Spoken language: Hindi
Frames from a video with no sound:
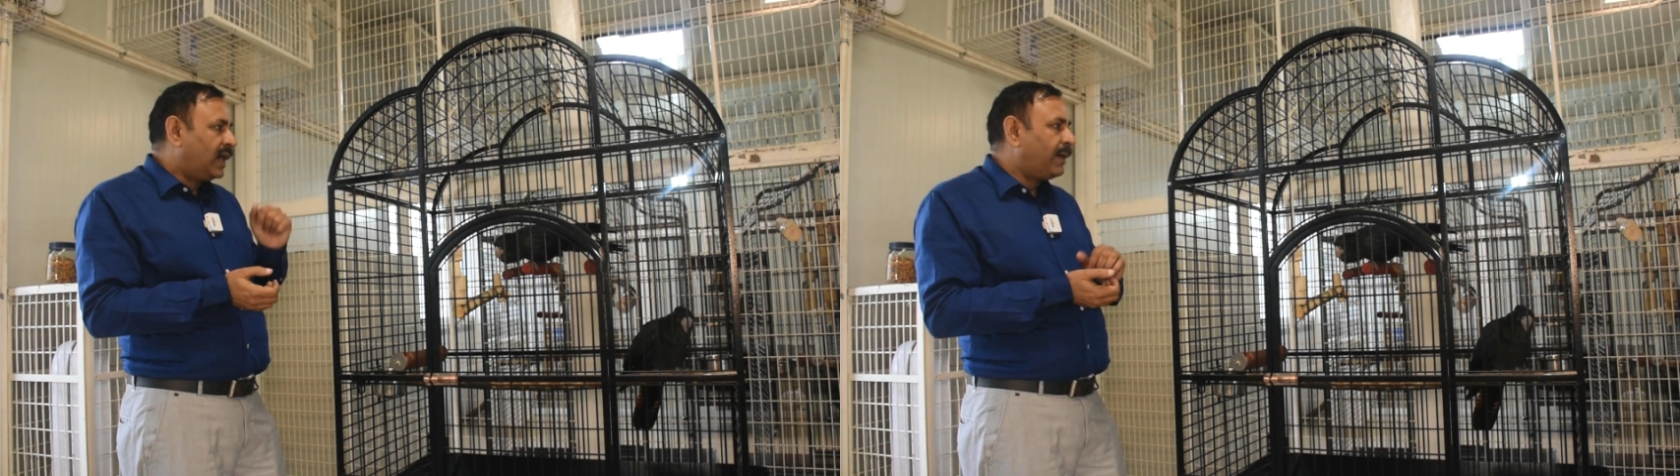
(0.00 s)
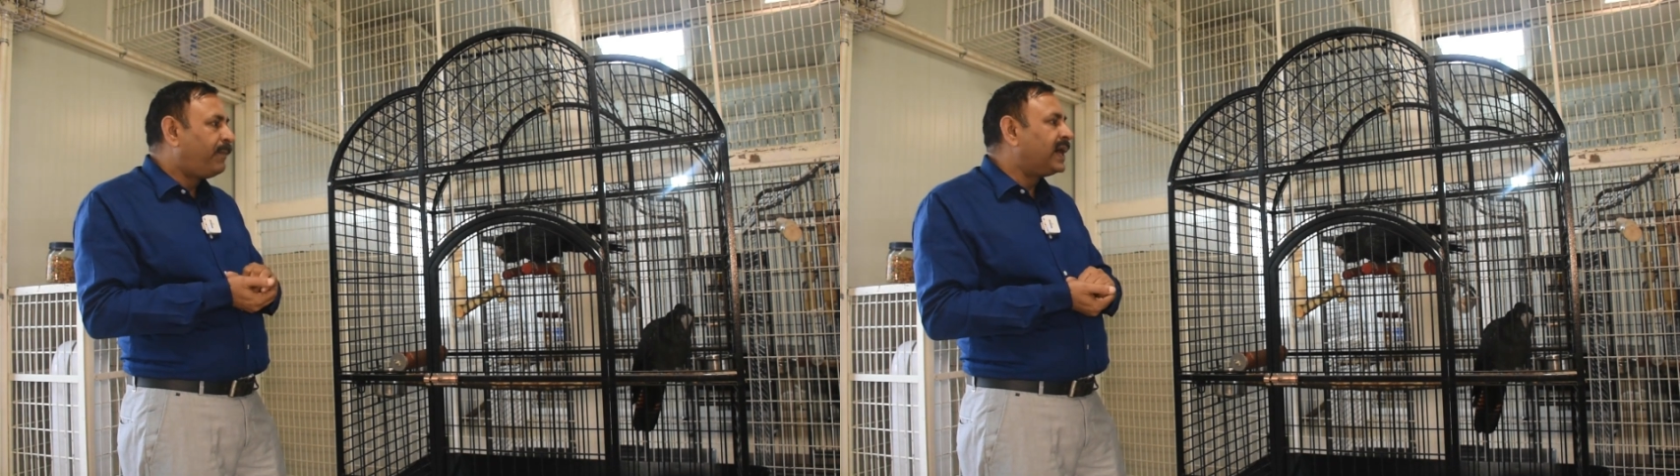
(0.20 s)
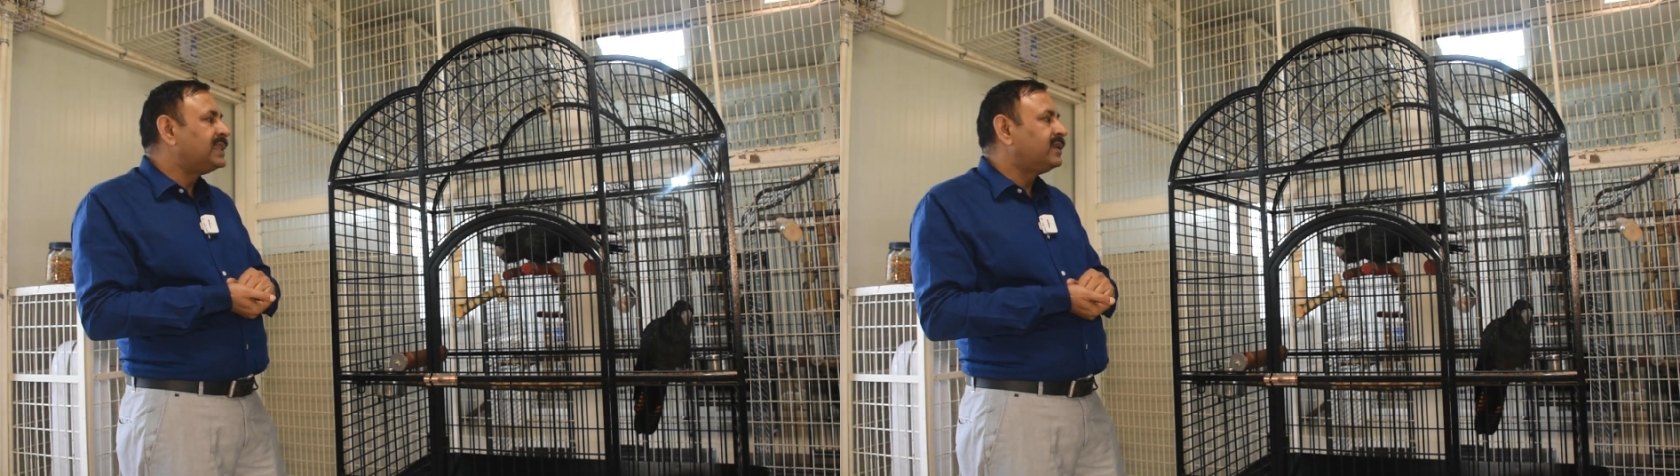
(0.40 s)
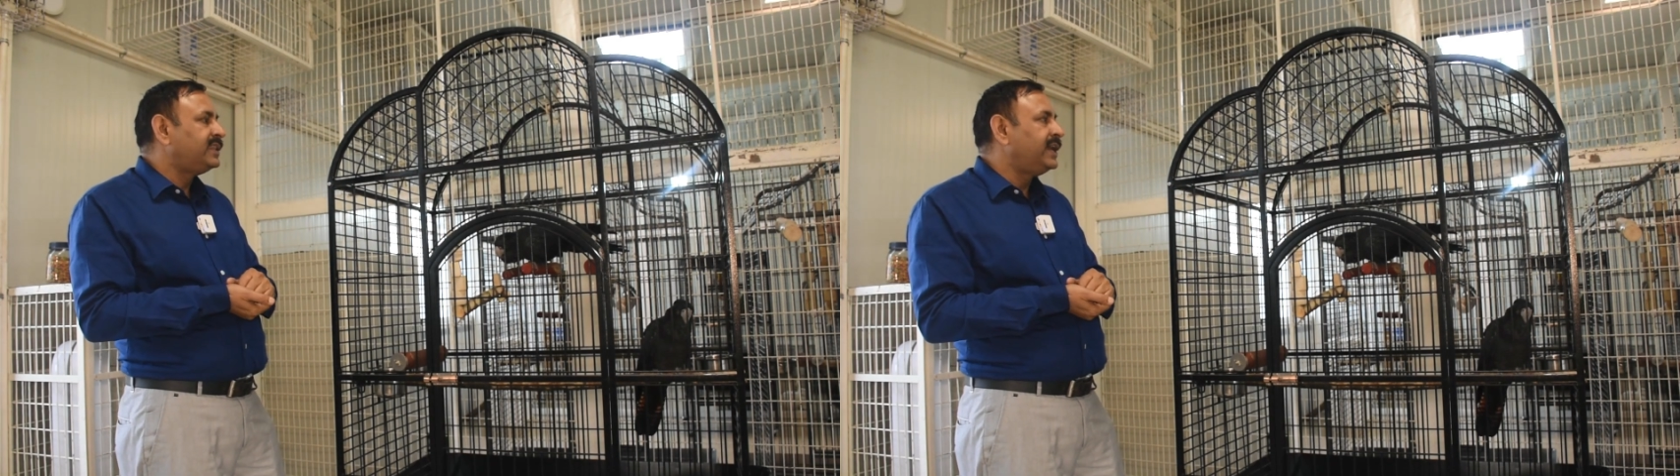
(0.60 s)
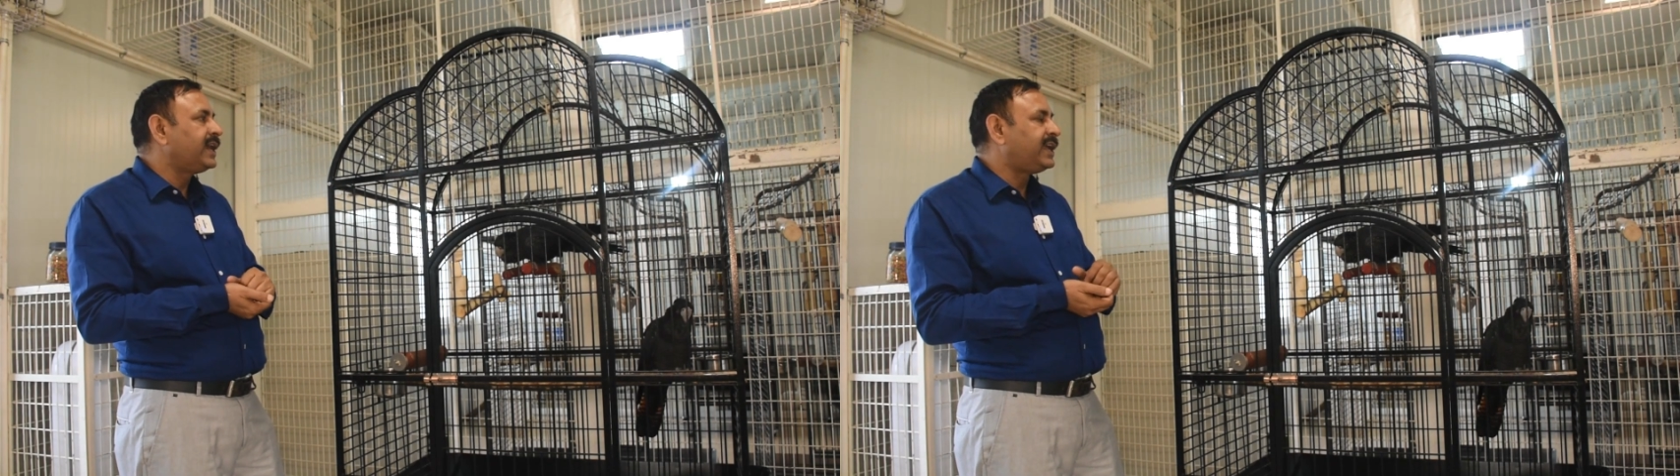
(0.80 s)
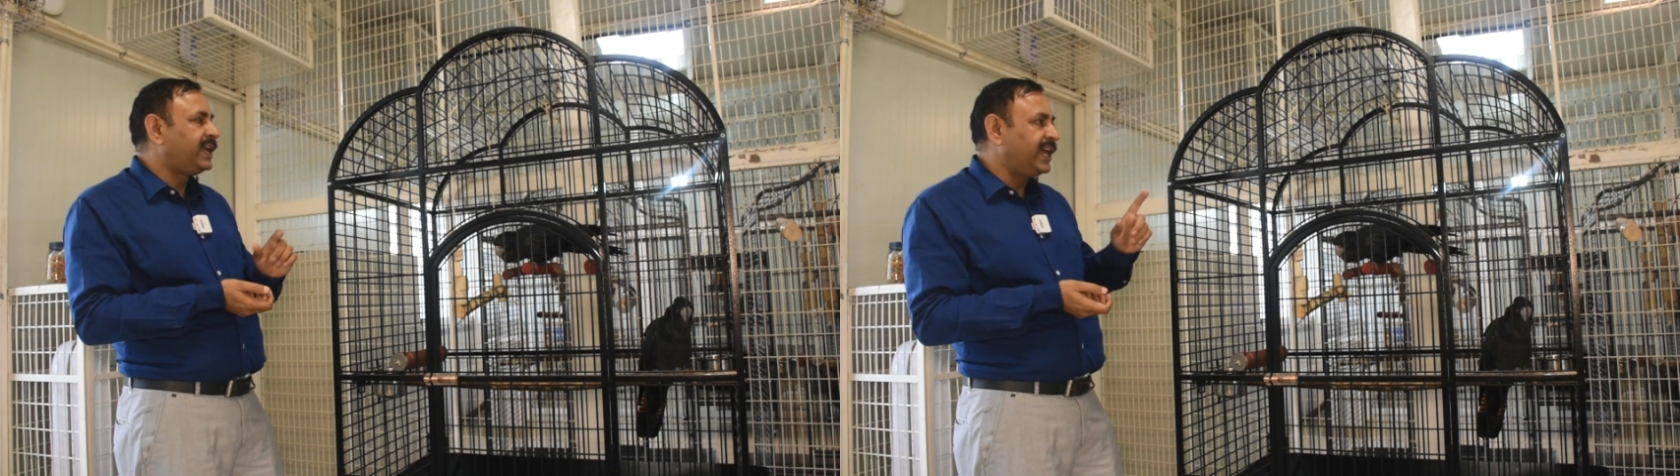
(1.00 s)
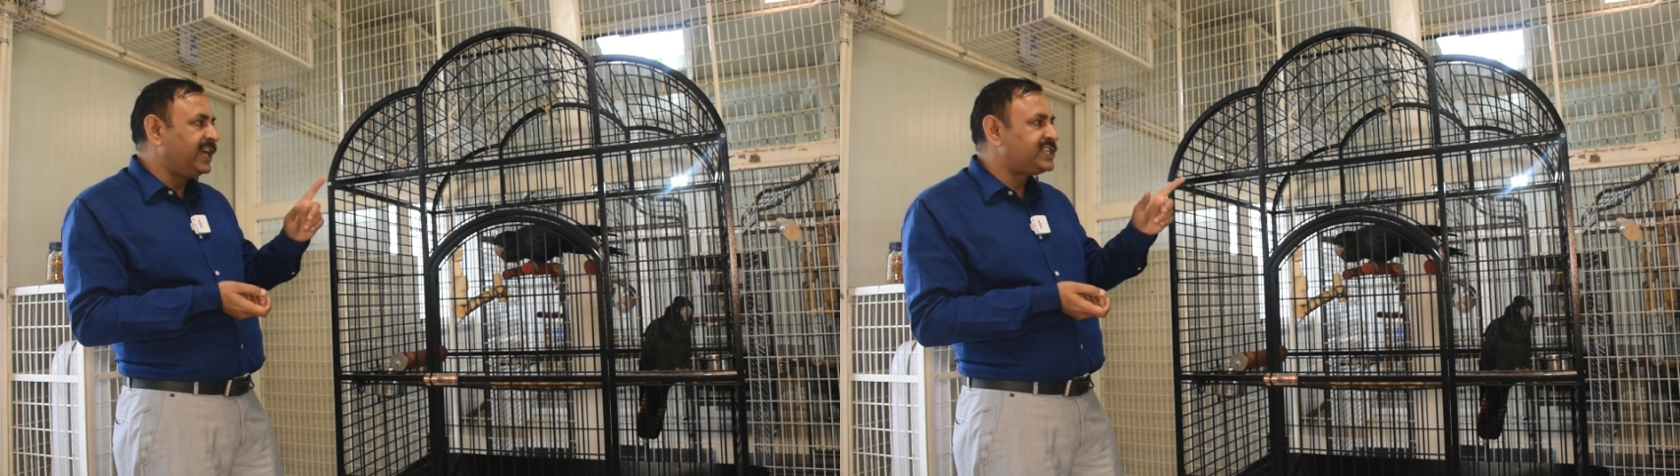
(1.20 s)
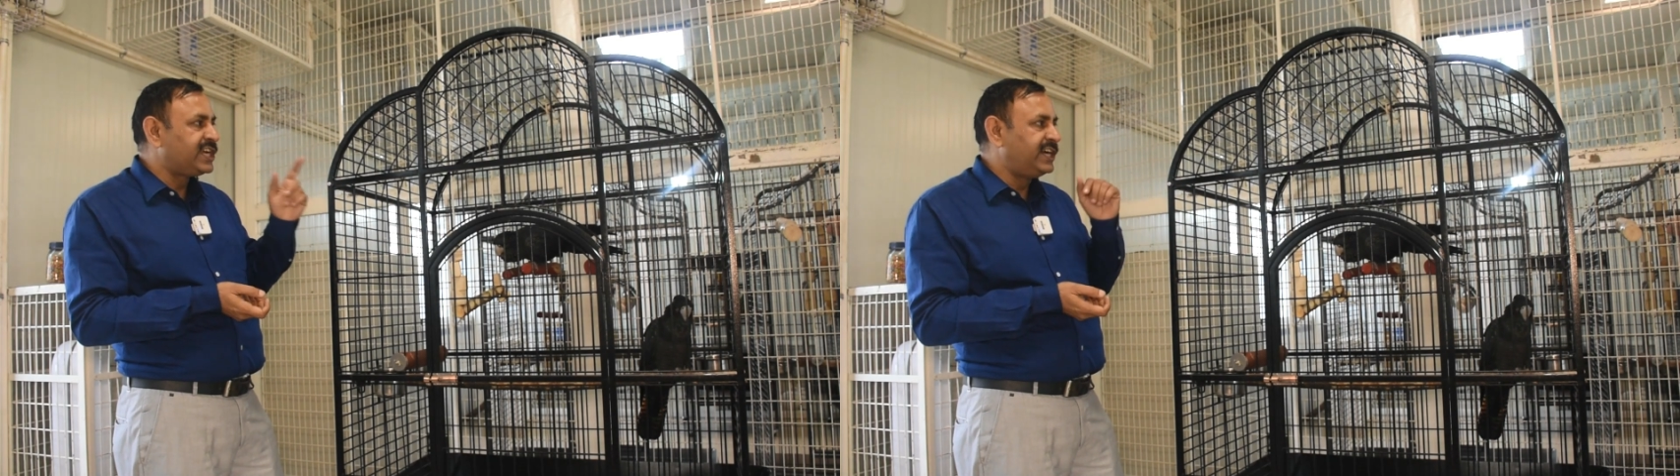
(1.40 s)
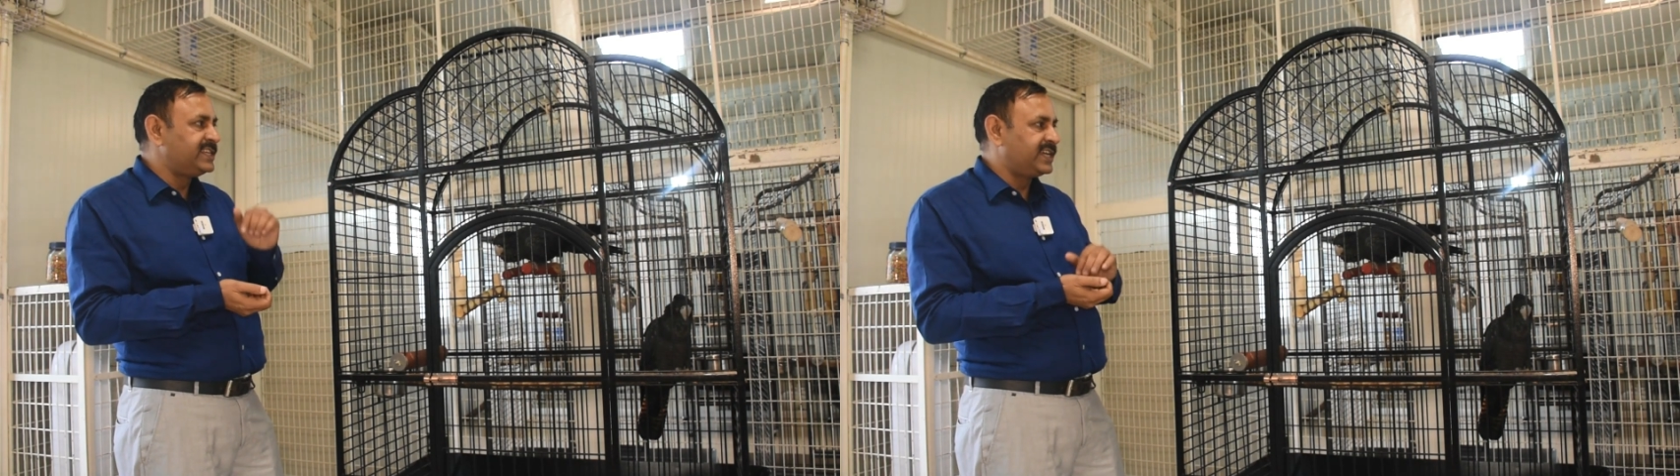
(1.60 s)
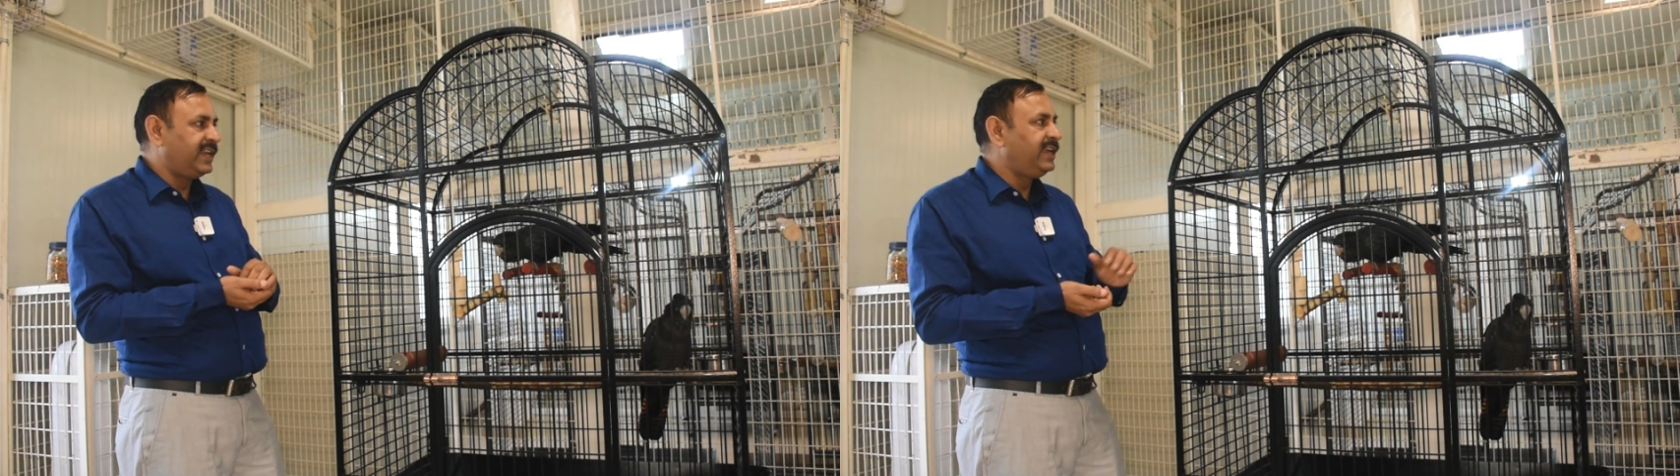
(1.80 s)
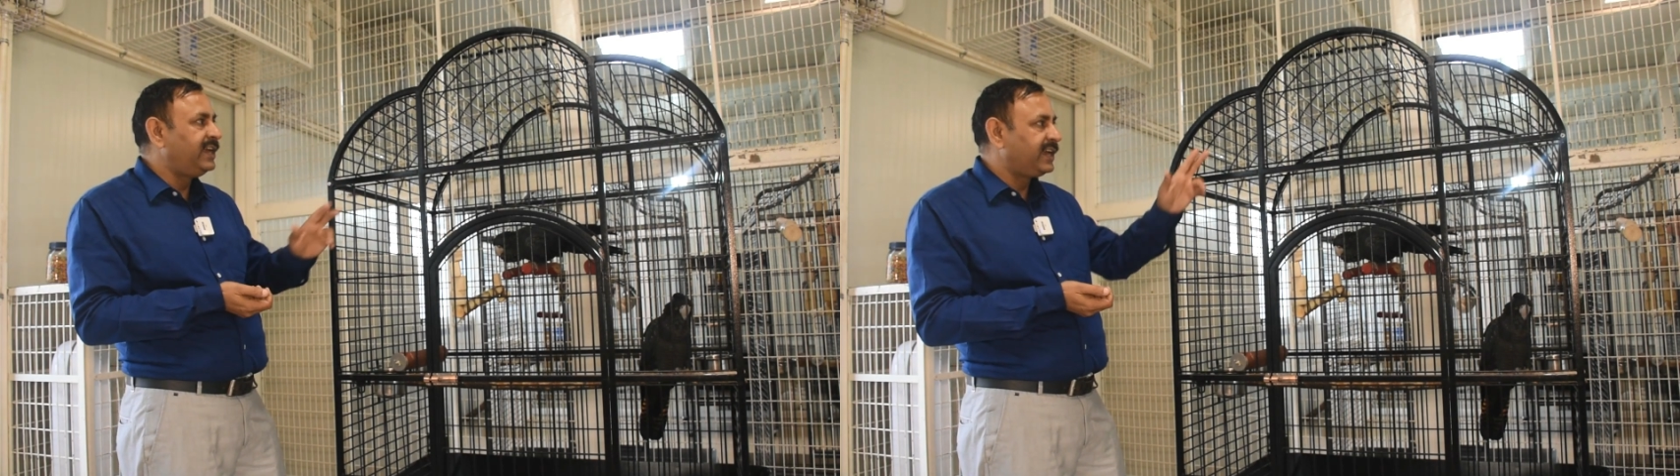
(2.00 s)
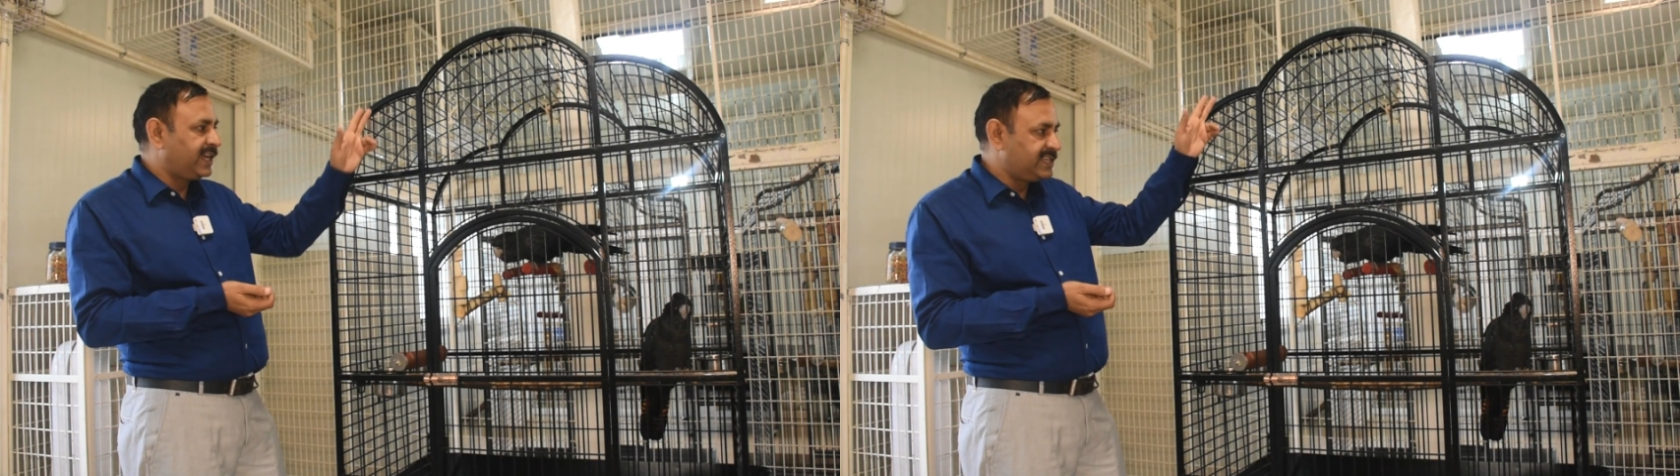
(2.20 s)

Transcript: अब बात आती है केज की डिज़ाइनिंग की